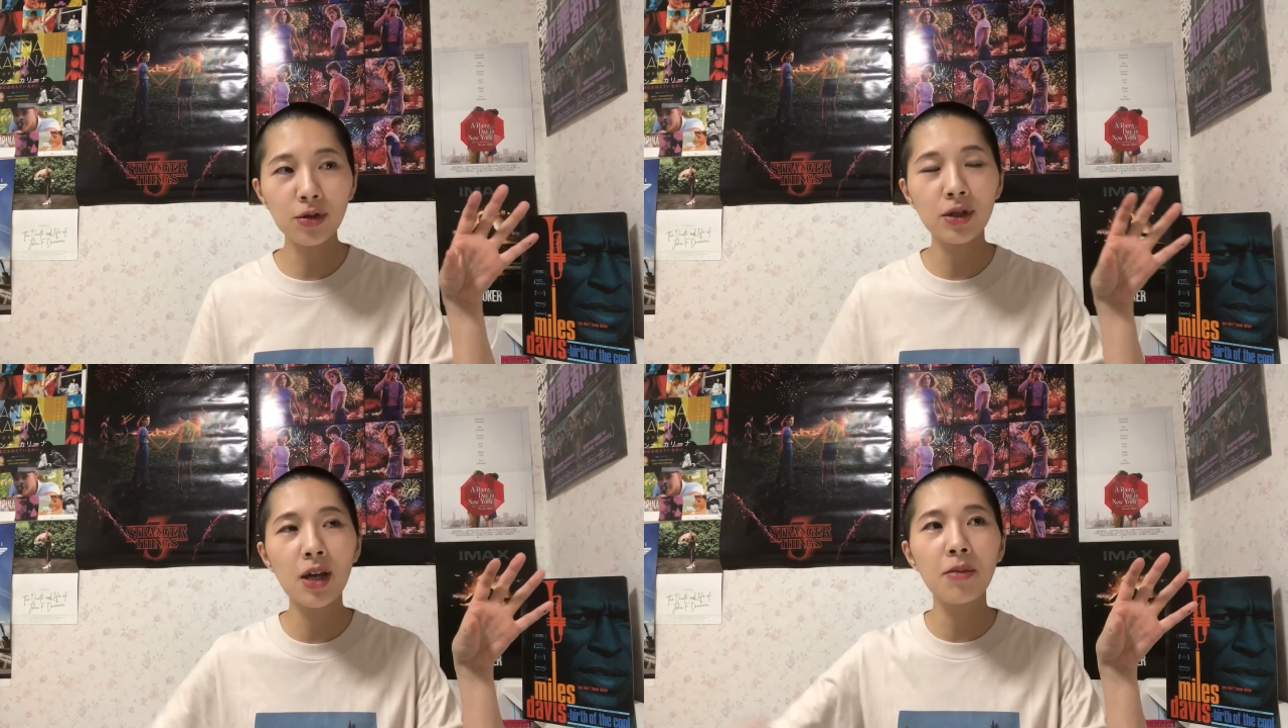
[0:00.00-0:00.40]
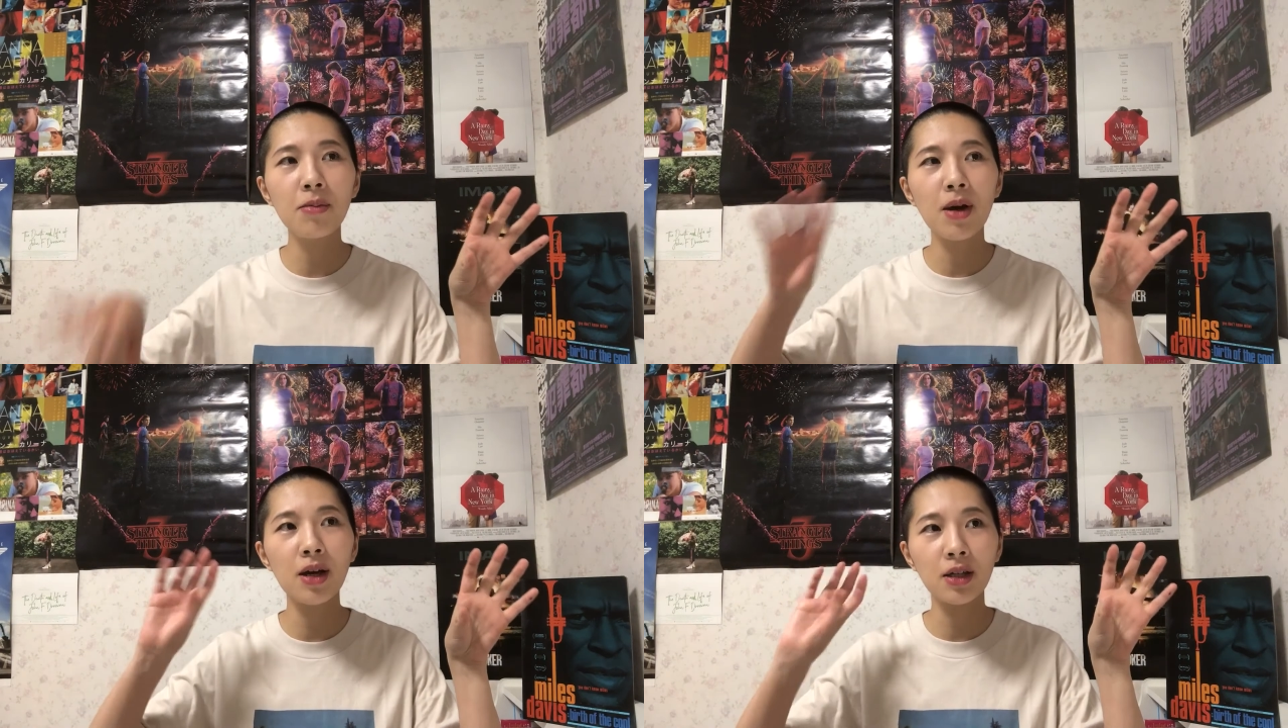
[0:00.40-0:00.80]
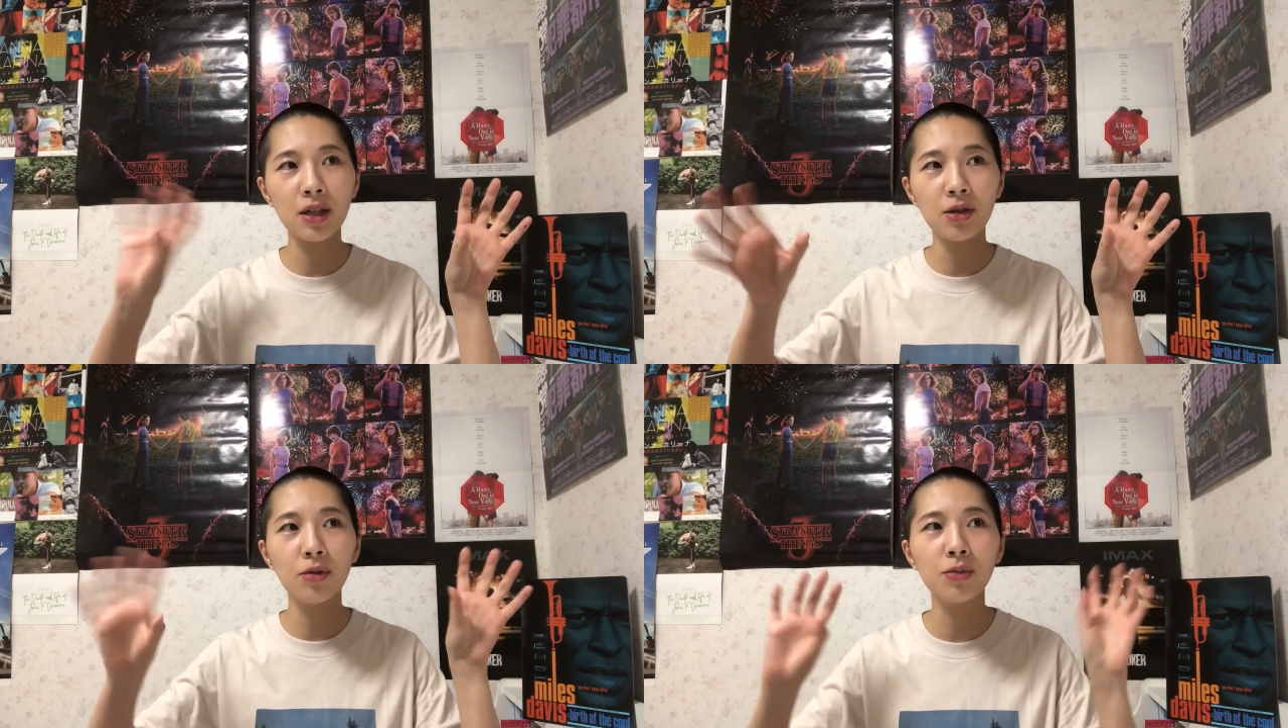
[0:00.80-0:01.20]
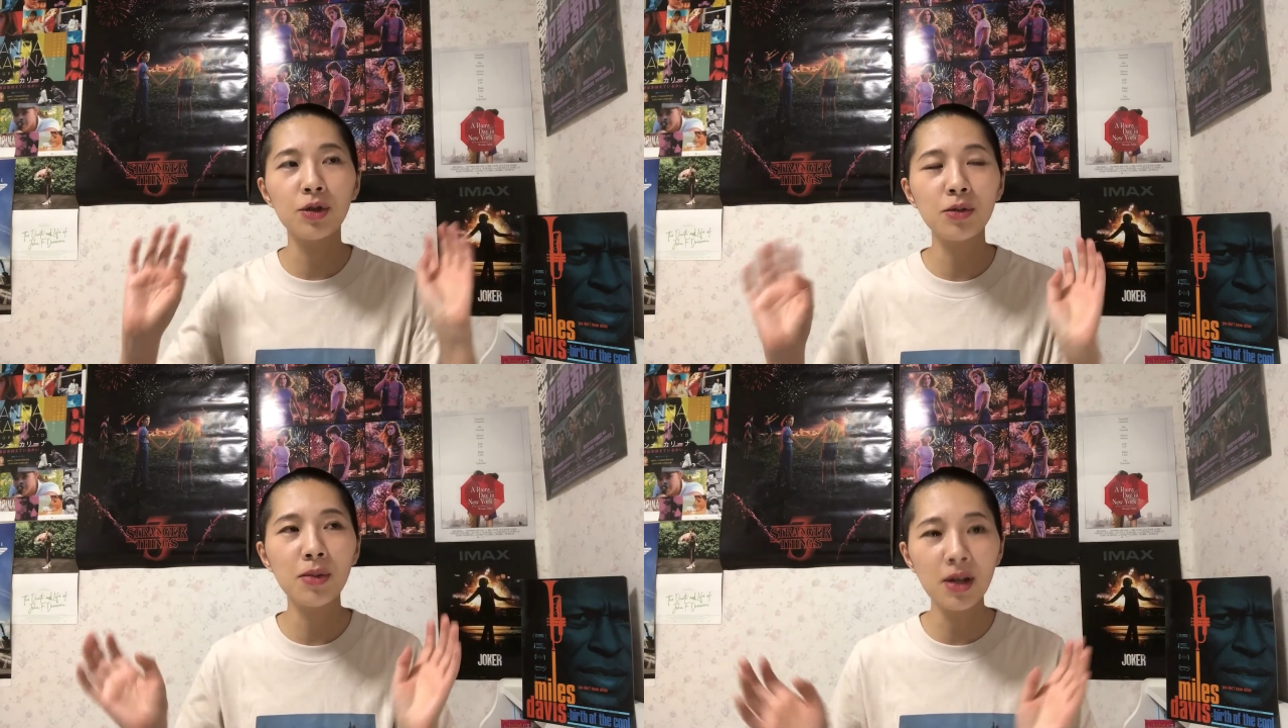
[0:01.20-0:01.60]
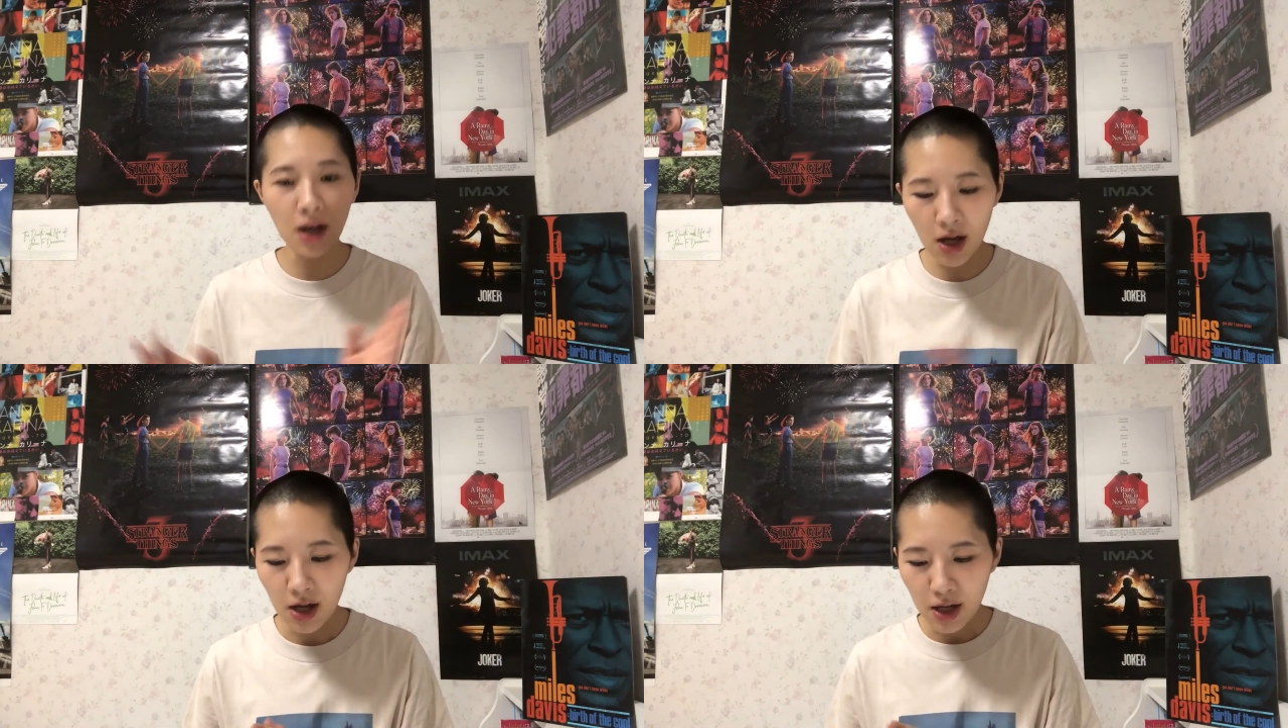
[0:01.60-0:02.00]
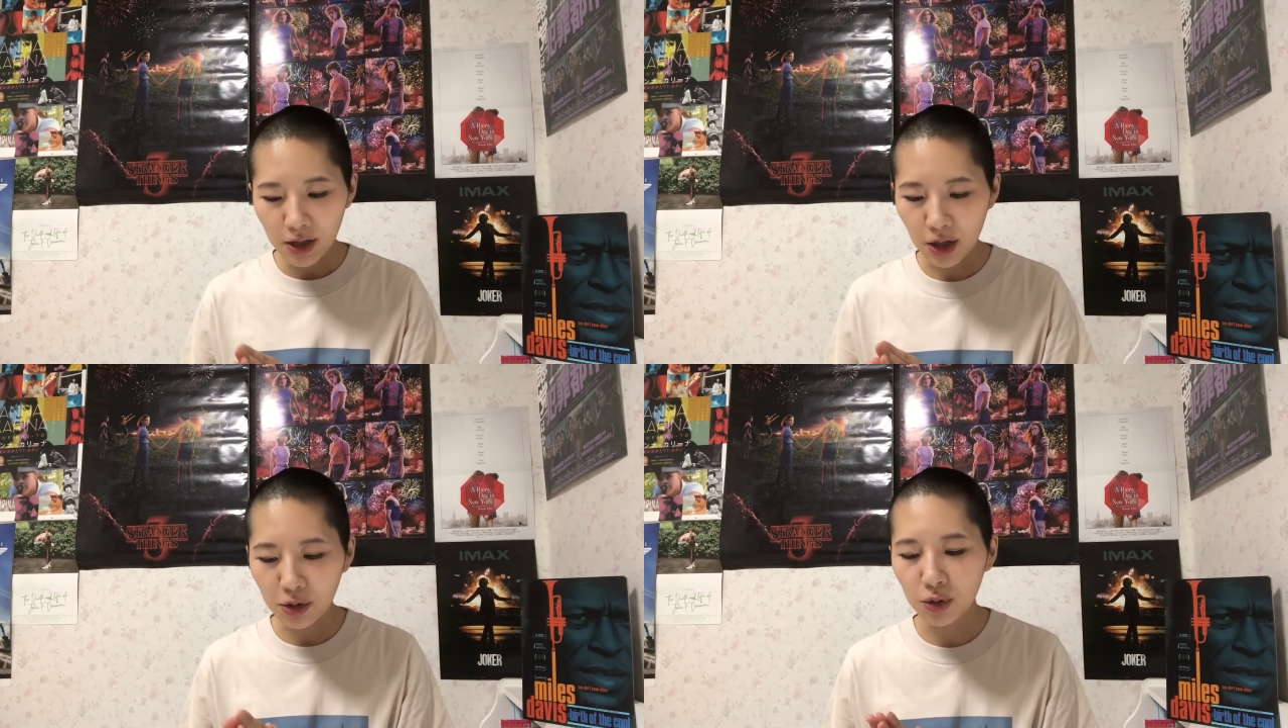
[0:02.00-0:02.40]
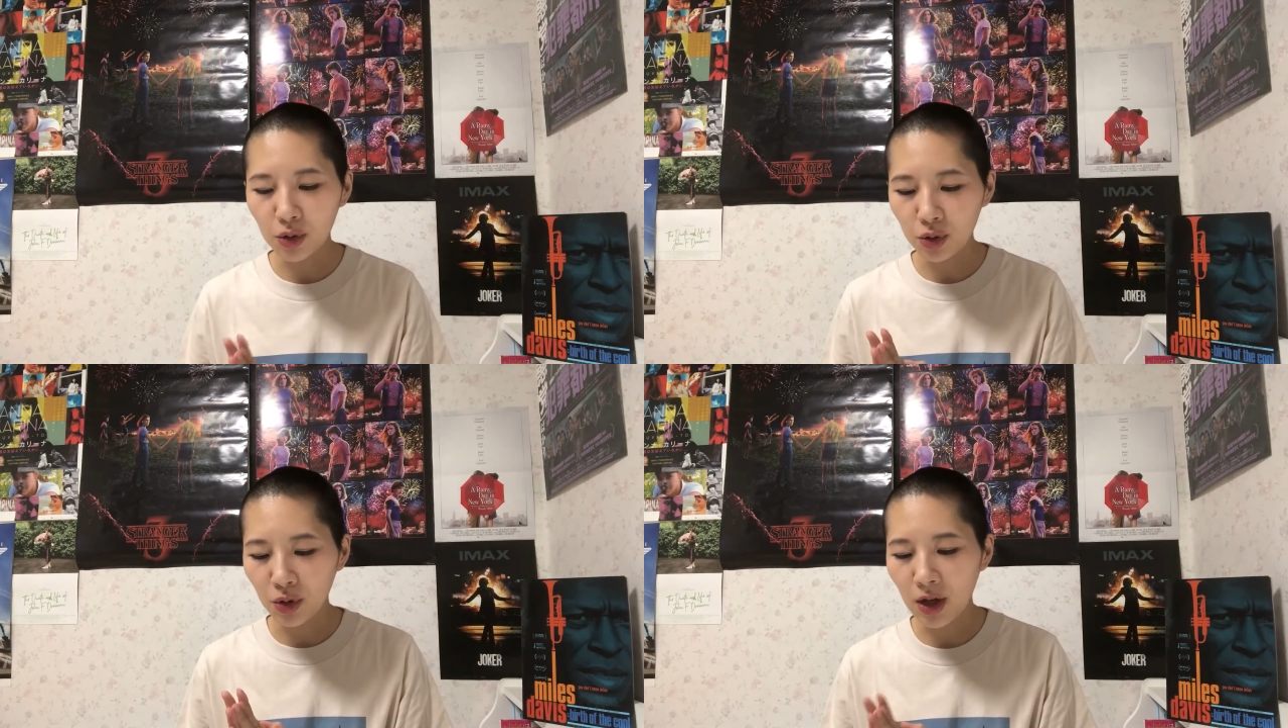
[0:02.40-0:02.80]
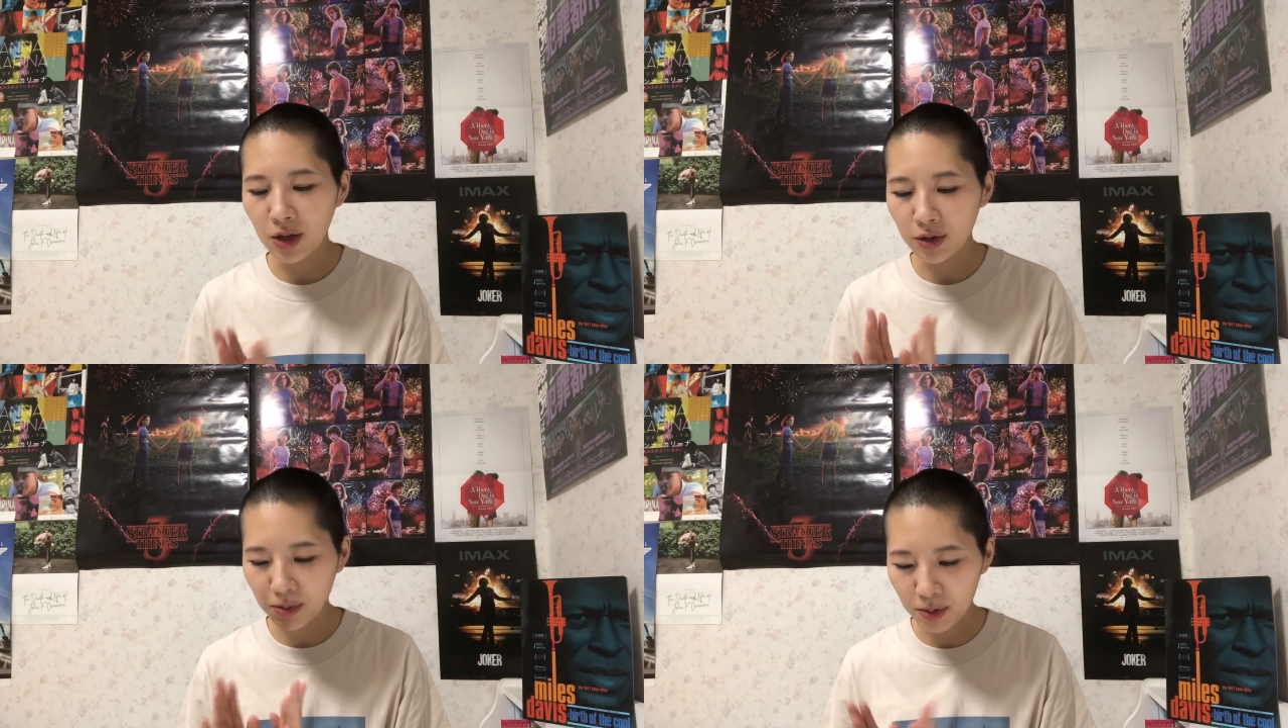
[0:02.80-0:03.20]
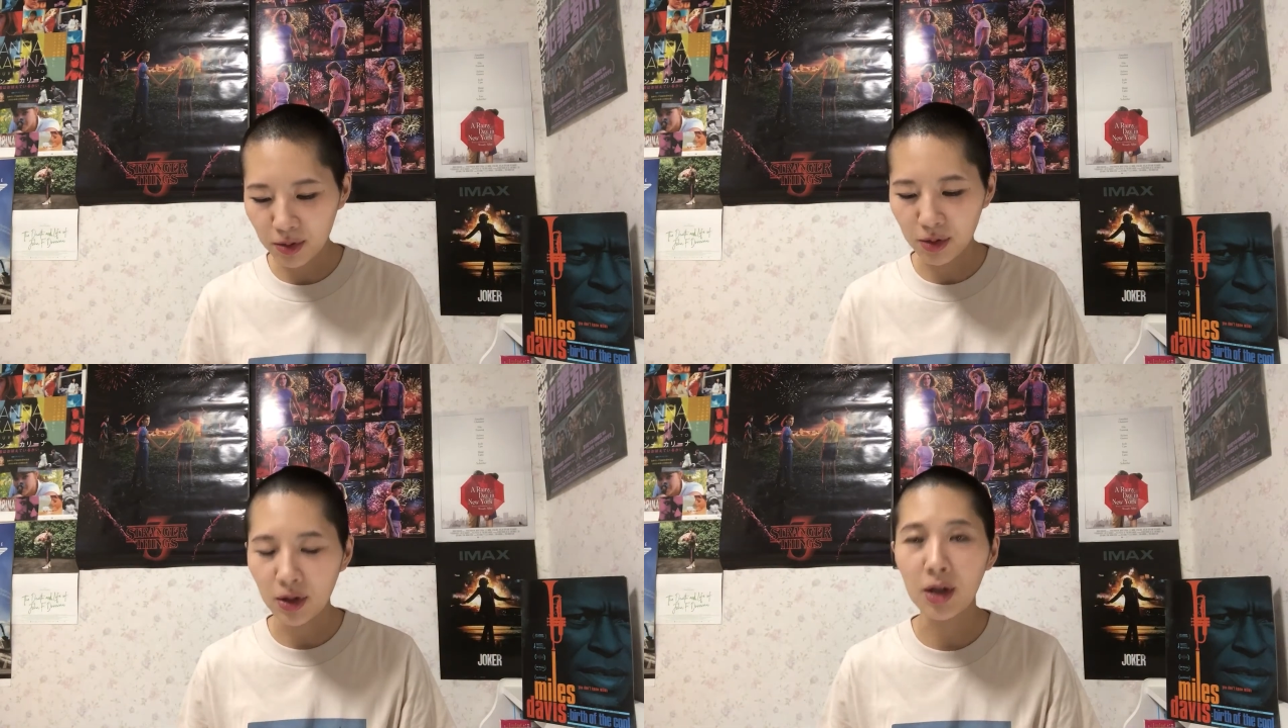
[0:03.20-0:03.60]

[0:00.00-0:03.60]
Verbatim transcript: ジェーン・バーキンの娘がシャルロット・ゲンズブールで、